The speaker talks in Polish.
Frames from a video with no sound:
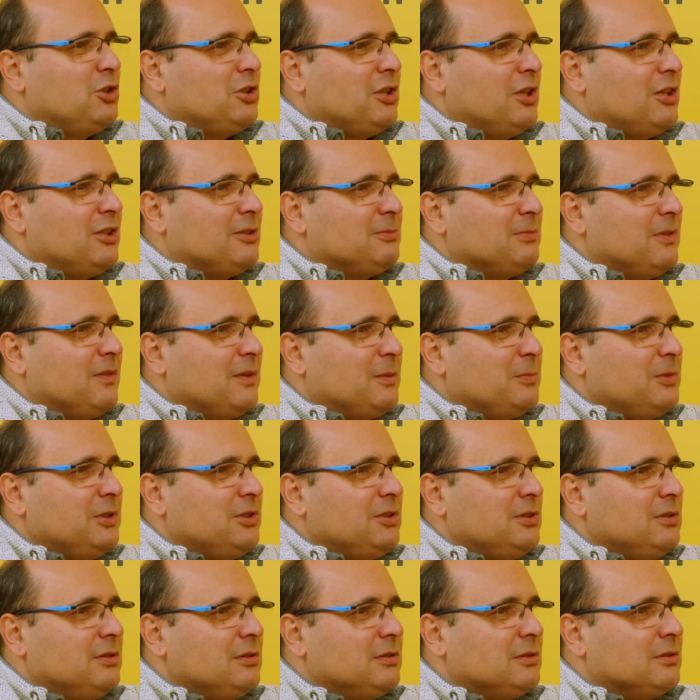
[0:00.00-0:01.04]
dzisiaj
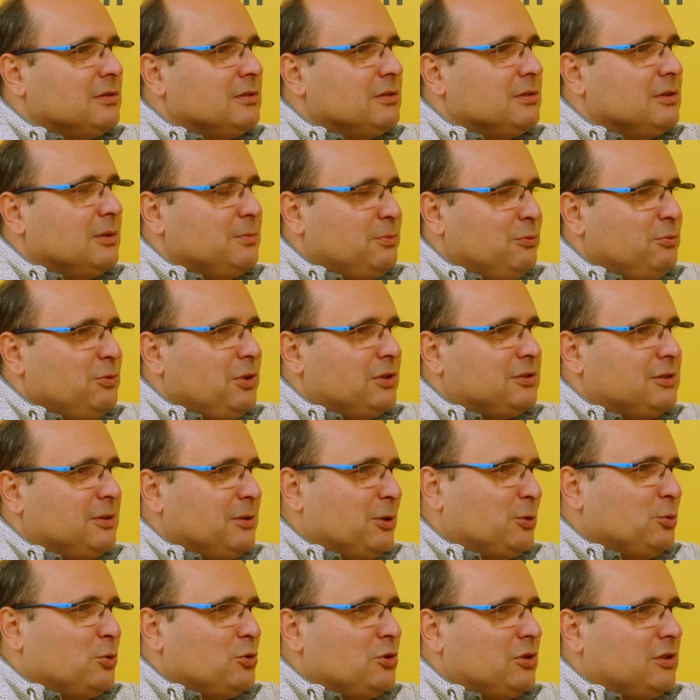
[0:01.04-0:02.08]
rozmawiamy? Do północy,
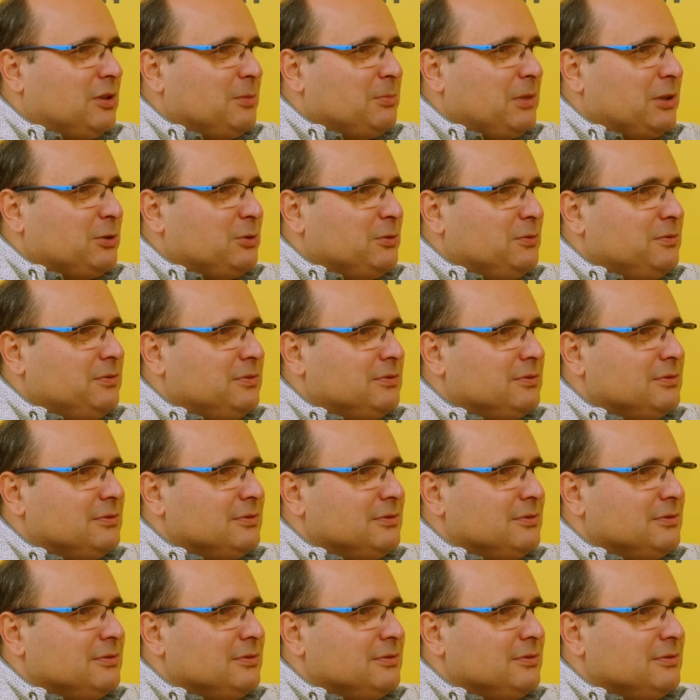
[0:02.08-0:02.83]
jak dużo tematów.